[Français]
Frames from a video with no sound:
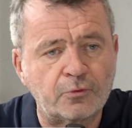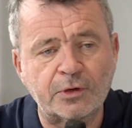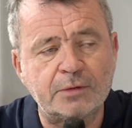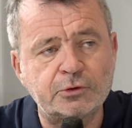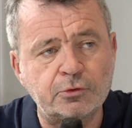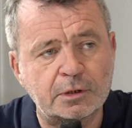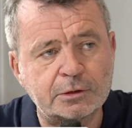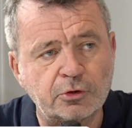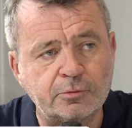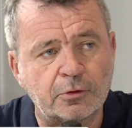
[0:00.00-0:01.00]
au fur et à mesure, les
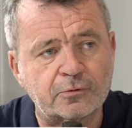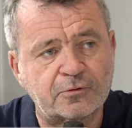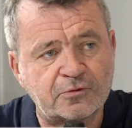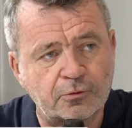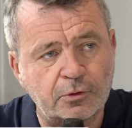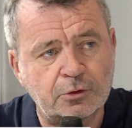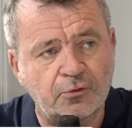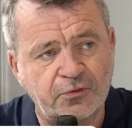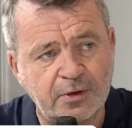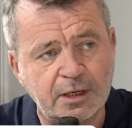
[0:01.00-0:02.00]
demandes se sont
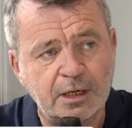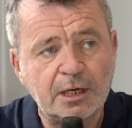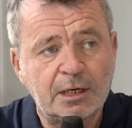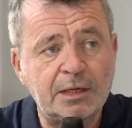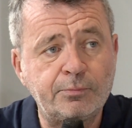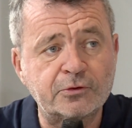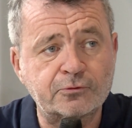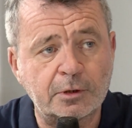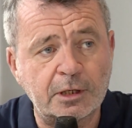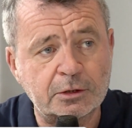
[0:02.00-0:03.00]
étoffées, les
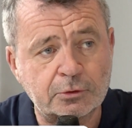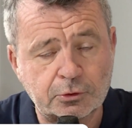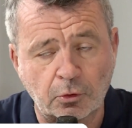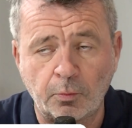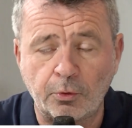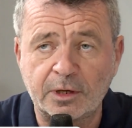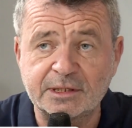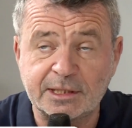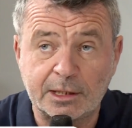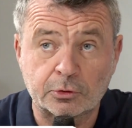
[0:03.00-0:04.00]
besoins se sont
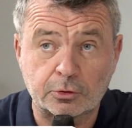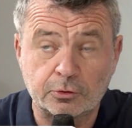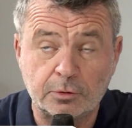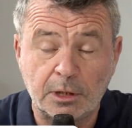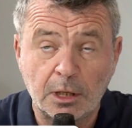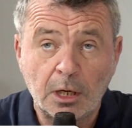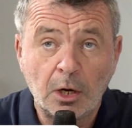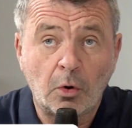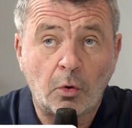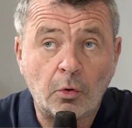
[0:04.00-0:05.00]
progressés. Et aujourd'hui,
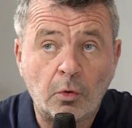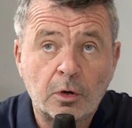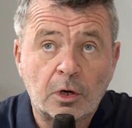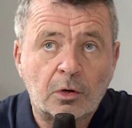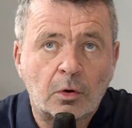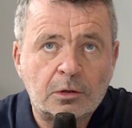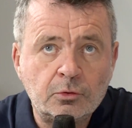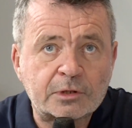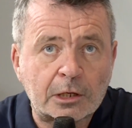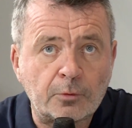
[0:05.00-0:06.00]

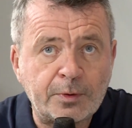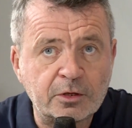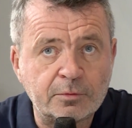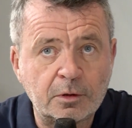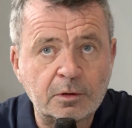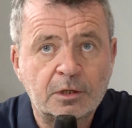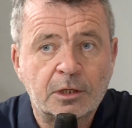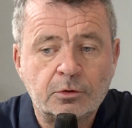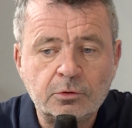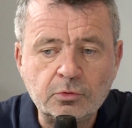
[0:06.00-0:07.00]
notre accompagnement
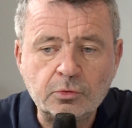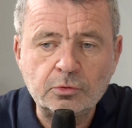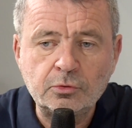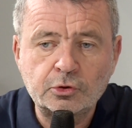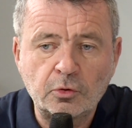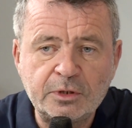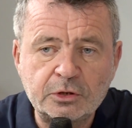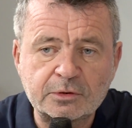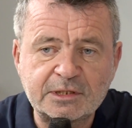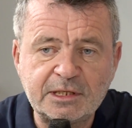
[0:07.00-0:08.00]
nous, nous,
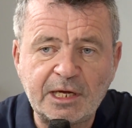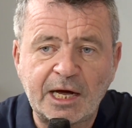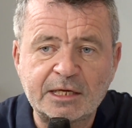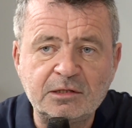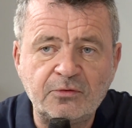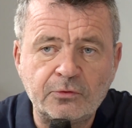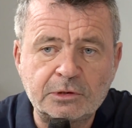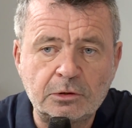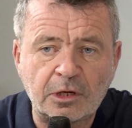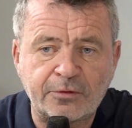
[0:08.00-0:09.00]
oblige aussi à
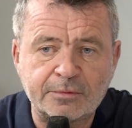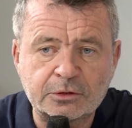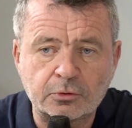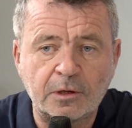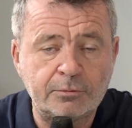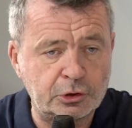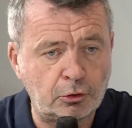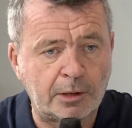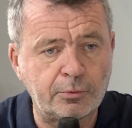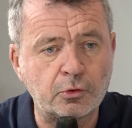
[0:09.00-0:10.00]
diffuser une information, et moi j'y
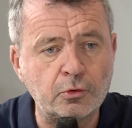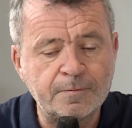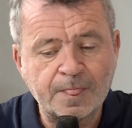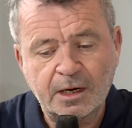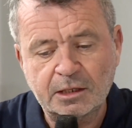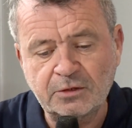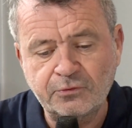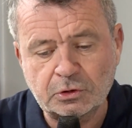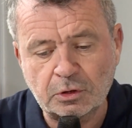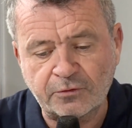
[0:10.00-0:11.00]
crois beaucoup, à diffuser une